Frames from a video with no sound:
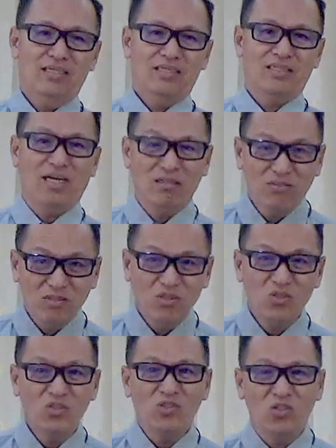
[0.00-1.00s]
Ganun
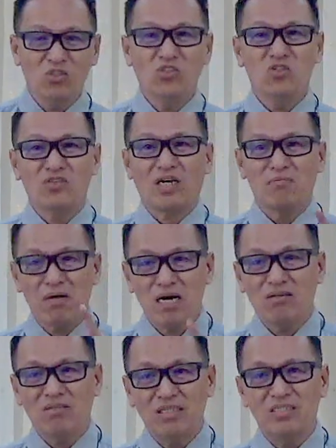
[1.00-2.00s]
yun, yun yung trabaho
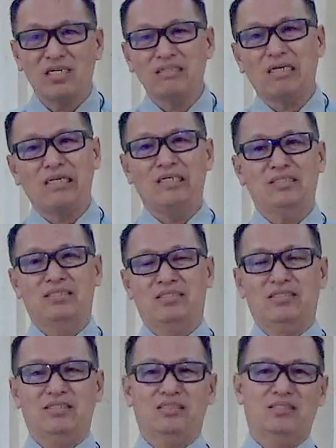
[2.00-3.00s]
ni
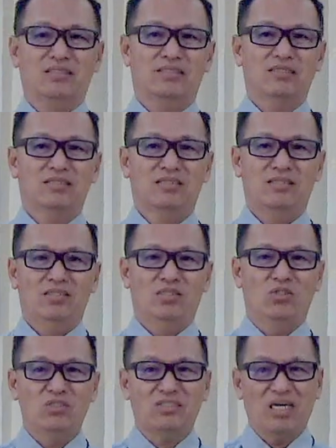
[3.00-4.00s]
Satanas.
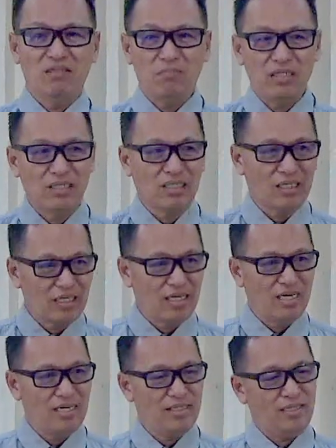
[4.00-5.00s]
Yung tailbearer na
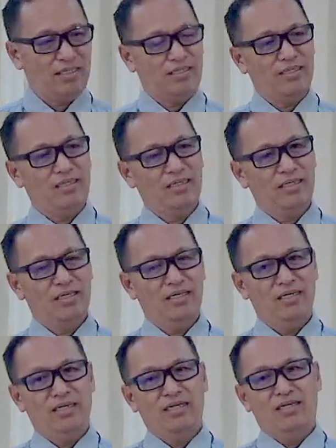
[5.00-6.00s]
yan.
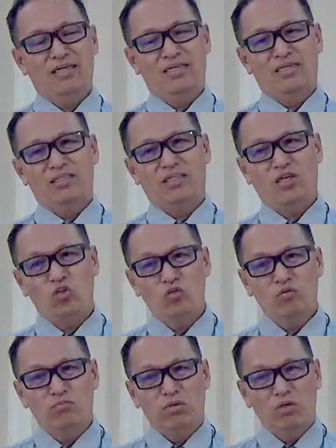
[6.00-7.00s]
Na
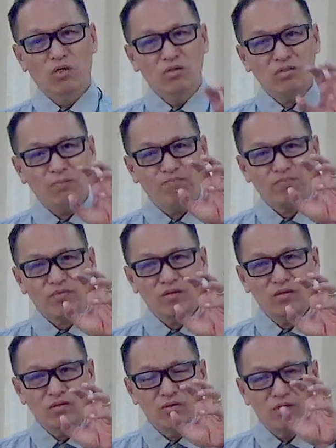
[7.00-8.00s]
yung buong
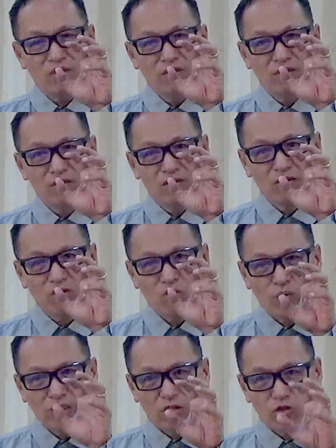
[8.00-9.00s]

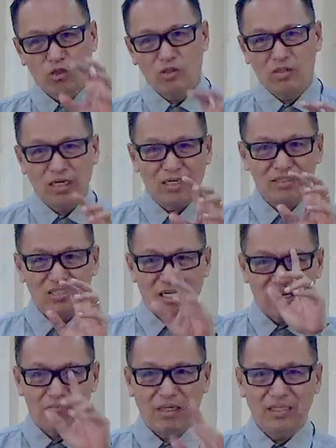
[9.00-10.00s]
kwento ng
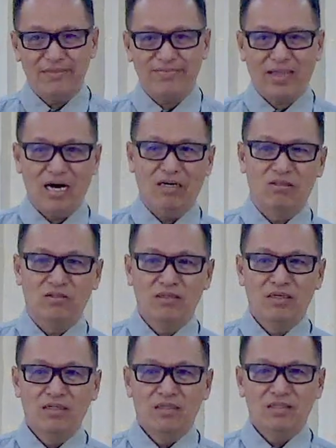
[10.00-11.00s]
sinabi ng tao,
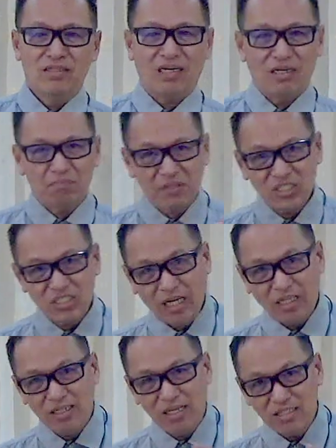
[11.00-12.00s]
nag-appreciate
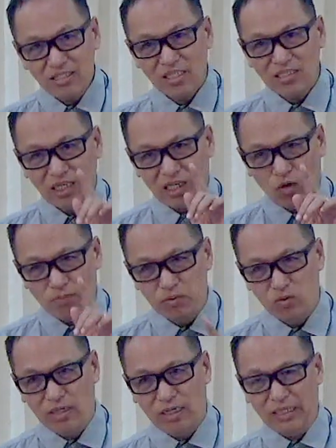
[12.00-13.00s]
lang siya sa
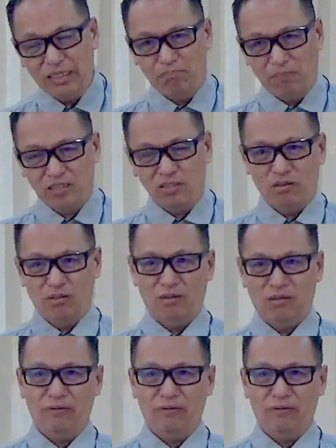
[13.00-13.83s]
gwapuhan ng pastor.